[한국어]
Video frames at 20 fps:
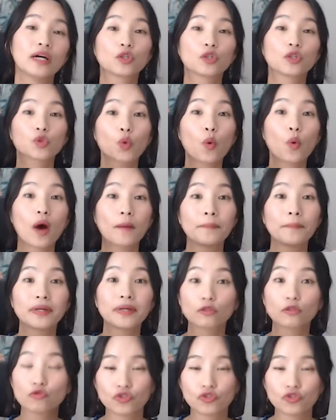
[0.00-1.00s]

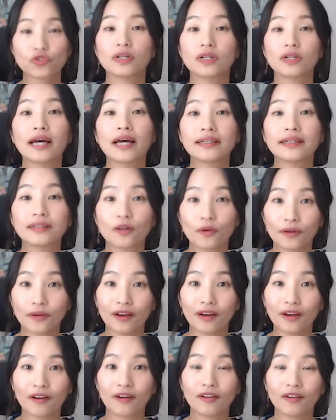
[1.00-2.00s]
조합해서 추측을 하는
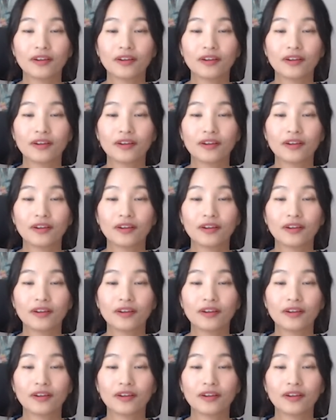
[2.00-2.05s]
거예요.